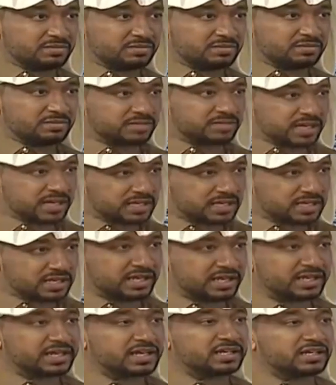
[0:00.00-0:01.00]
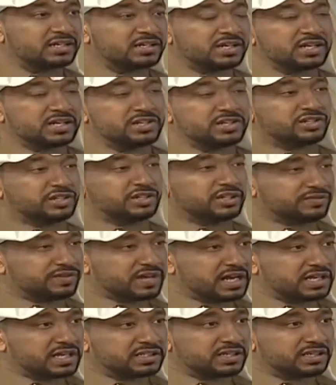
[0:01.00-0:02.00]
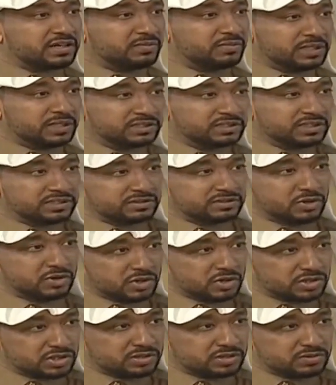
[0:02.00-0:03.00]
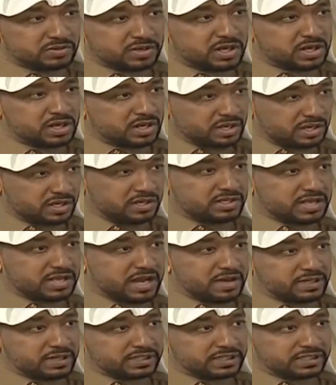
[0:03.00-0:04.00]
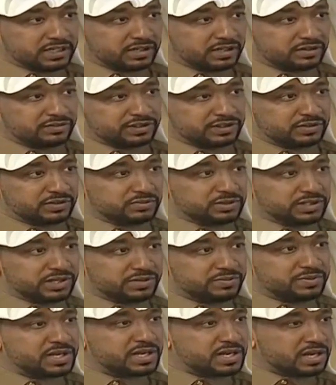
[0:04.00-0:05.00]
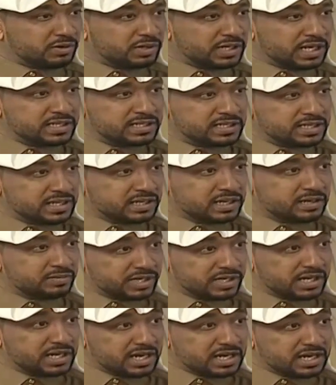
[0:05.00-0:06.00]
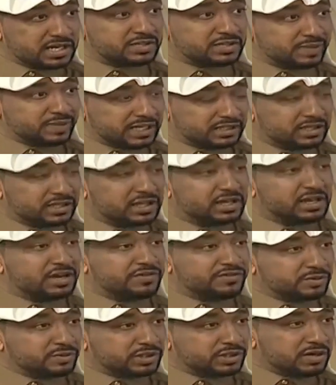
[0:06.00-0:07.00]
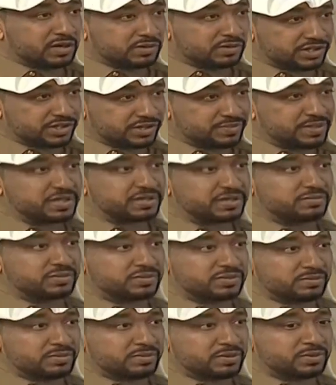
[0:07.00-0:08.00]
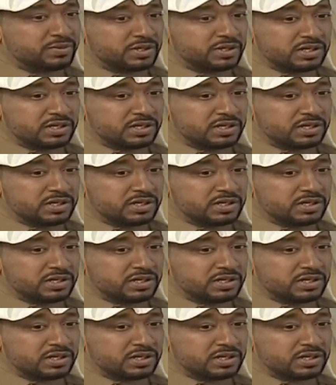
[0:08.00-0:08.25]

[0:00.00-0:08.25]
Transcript: امكانيه احيانا انه يشترك في نادي او ما عنده كوست يتحمل تكلفه المدربين او الانديه رغم انها الان اصبحت في متناول الجميع بسبب